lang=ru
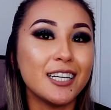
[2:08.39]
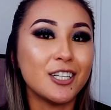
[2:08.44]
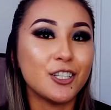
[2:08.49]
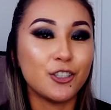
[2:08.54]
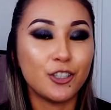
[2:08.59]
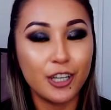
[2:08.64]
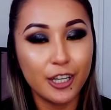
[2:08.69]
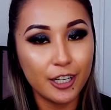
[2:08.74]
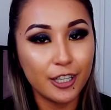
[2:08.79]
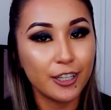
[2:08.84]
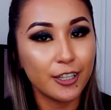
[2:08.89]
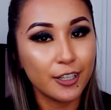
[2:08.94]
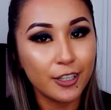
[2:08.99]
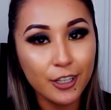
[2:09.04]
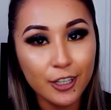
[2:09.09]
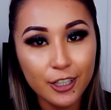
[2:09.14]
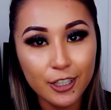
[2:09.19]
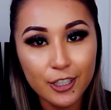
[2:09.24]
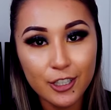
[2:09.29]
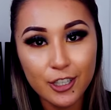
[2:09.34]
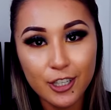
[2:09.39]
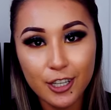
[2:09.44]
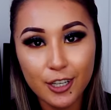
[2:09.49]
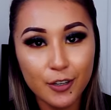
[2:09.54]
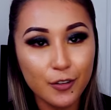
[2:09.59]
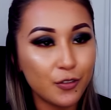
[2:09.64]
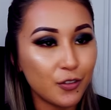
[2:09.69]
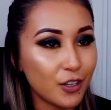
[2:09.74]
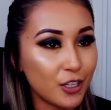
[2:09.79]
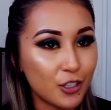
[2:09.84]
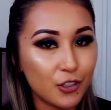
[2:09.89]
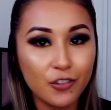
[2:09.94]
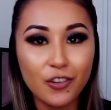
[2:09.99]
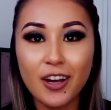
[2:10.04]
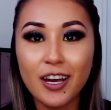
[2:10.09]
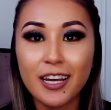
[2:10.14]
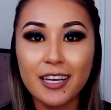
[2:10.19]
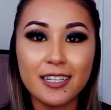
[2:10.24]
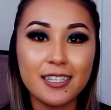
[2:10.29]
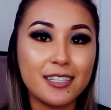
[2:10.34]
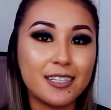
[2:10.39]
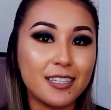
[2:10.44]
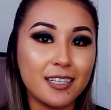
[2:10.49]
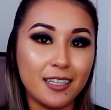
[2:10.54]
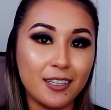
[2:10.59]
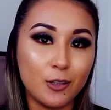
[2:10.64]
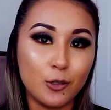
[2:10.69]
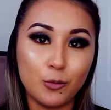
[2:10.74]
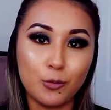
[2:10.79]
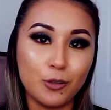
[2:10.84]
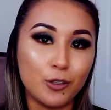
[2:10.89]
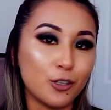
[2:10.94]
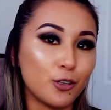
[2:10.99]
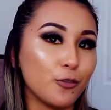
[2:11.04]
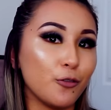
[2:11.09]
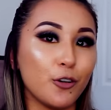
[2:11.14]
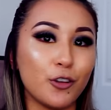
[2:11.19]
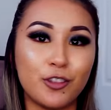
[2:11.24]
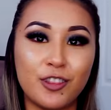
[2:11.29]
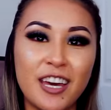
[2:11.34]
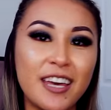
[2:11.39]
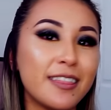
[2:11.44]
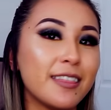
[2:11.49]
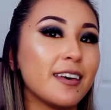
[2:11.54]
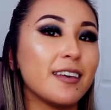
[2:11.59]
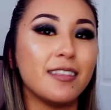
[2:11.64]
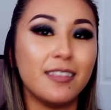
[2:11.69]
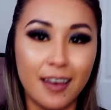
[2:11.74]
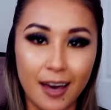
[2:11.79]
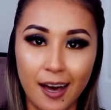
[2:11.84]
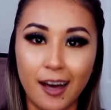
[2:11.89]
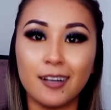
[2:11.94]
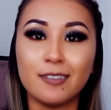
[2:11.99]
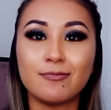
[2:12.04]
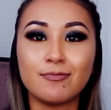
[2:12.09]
жареные крылышки, френч-фрайс, и думаешь, вот это да!